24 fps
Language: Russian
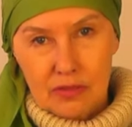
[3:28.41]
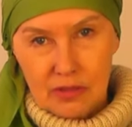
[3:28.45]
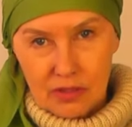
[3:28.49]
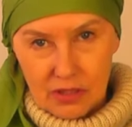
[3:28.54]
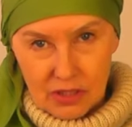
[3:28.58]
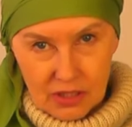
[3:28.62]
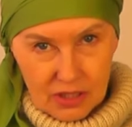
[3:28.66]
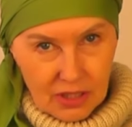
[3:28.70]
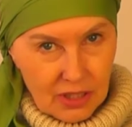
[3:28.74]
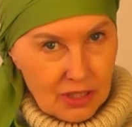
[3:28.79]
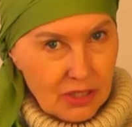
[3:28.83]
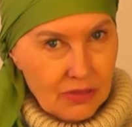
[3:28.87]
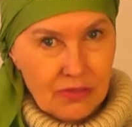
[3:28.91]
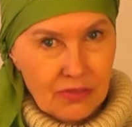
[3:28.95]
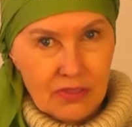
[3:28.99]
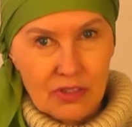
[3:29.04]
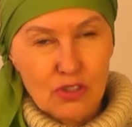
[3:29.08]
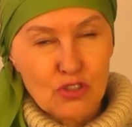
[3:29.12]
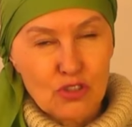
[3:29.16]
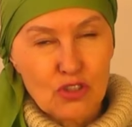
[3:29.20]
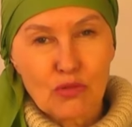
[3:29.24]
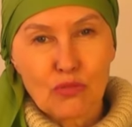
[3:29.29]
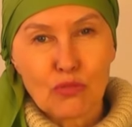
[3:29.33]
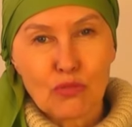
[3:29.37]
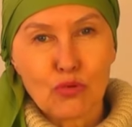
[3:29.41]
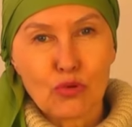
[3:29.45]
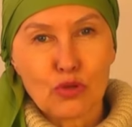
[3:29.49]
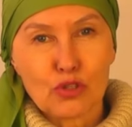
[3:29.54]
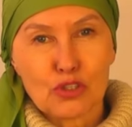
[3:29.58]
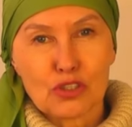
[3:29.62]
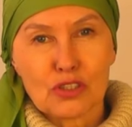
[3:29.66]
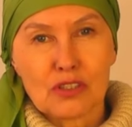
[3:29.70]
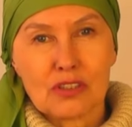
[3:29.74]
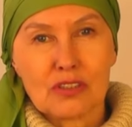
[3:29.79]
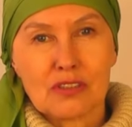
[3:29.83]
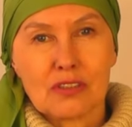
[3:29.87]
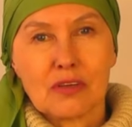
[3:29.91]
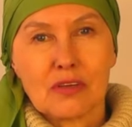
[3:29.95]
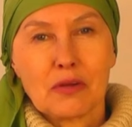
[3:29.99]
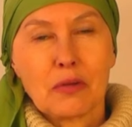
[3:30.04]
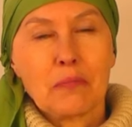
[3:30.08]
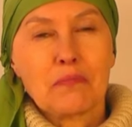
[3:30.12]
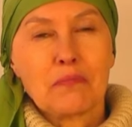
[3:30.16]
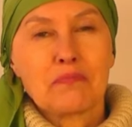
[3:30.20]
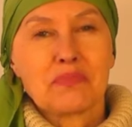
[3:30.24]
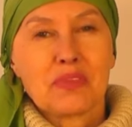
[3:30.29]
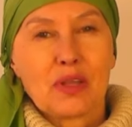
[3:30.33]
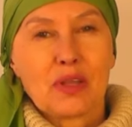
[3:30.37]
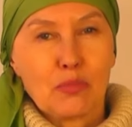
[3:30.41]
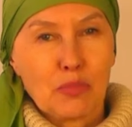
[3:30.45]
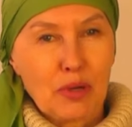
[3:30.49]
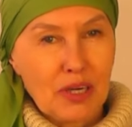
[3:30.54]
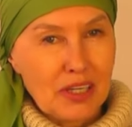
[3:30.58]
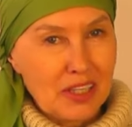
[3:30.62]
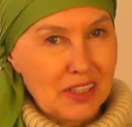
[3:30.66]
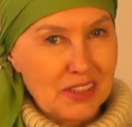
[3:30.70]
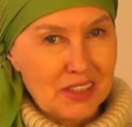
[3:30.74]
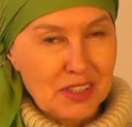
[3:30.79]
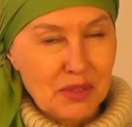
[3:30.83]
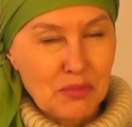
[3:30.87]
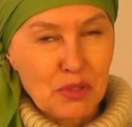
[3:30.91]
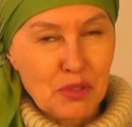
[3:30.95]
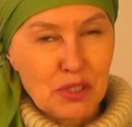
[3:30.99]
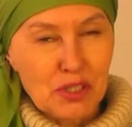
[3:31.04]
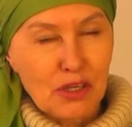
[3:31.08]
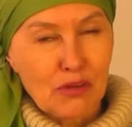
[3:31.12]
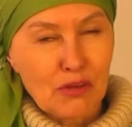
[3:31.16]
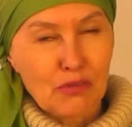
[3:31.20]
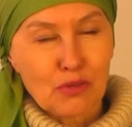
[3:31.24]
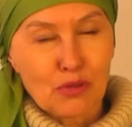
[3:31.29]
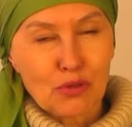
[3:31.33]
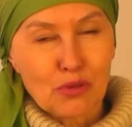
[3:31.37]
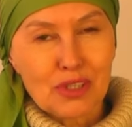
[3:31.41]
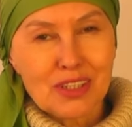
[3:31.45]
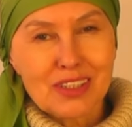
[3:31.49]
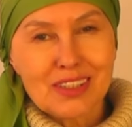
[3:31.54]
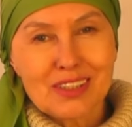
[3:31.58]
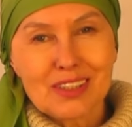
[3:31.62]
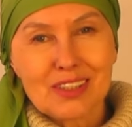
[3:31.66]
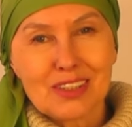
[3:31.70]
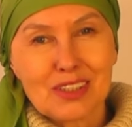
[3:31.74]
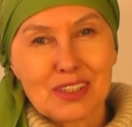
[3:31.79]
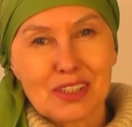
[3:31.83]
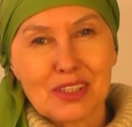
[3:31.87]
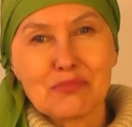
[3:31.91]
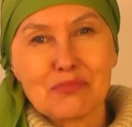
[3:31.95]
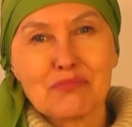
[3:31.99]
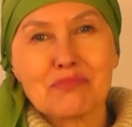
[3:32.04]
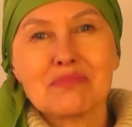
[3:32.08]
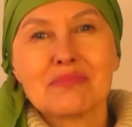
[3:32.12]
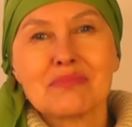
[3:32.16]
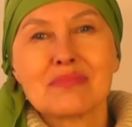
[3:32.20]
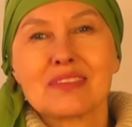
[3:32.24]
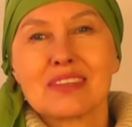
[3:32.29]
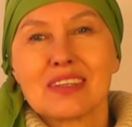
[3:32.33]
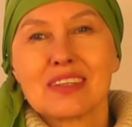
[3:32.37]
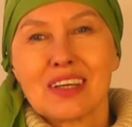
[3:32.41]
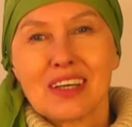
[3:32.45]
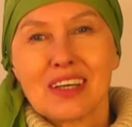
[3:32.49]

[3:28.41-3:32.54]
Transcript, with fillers: Естественно, чем больше полезной микрофлоры, тем